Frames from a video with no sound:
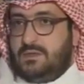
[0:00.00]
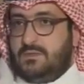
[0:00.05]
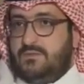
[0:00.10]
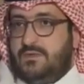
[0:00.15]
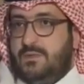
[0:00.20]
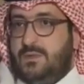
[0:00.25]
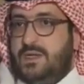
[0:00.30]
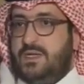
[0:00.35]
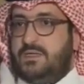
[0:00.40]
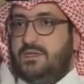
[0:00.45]

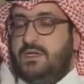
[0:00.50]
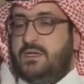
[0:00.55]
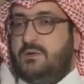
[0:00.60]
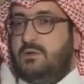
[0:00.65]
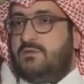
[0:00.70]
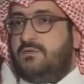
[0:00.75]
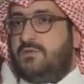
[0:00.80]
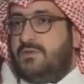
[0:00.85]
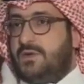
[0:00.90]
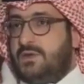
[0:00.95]
فمعناته
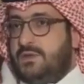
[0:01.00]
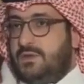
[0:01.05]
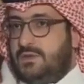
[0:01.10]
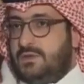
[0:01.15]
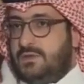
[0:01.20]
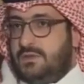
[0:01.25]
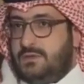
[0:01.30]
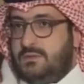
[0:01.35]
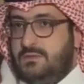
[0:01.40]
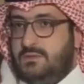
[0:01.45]
انك
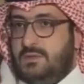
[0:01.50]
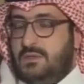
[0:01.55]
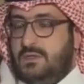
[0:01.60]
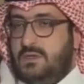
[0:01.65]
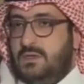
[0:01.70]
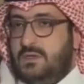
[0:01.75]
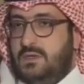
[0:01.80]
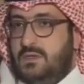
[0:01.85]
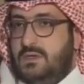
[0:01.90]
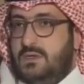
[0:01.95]
وفرت
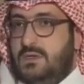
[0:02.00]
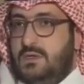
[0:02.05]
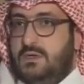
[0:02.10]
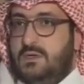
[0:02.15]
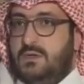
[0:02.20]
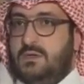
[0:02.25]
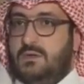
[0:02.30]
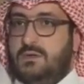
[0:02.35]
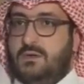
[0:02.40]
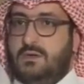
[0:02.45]

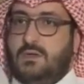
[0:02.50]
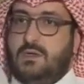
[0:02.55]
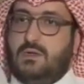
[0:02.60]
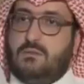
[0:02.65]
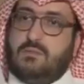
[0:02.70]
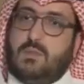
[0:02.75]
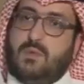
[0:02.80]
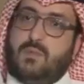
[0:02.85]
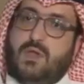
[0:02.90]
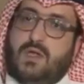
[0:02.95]
آه،
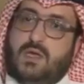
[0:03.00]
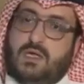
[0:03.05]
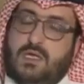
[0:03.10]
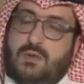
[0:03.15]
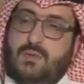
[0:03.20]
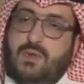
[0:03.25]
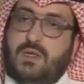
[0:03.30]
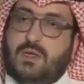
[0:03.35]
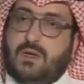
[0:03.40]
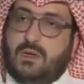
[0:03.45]
مبلغ
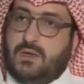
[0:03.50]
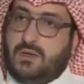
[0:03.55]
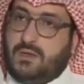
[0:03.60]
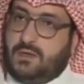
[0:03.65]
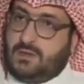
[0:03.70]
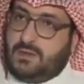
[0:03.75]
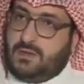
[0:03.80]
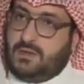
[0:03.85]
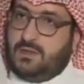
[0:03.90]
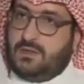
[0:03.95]
كبير
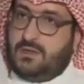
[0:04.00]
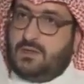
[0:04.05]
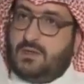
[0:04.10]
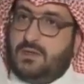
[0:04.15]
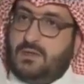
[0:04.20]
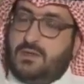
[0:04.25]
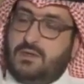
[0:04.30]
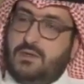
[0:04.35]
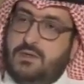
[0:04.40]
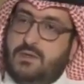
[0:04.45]

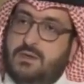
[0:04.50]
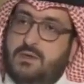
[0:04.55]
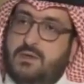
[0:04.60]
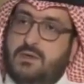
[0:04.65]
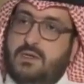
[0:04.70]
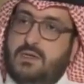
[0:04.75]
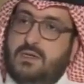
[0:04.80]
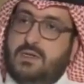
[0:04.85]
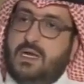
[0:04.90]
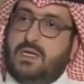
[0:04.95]

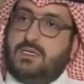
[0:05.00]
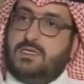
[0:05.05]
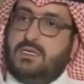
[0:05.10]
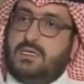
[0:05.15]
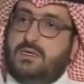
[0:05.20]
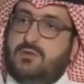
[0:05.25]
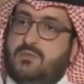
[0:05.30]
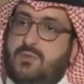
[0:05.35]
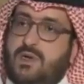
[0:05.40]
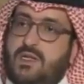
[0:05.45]

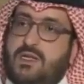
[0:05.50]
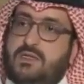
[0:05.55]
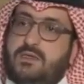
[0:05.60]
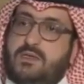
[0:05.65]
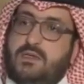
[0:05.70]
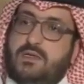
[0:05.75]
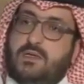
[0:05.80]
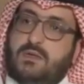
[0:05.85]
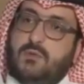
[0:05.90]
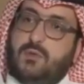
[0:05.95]
للنادي ومعناته
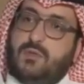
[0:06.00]
انك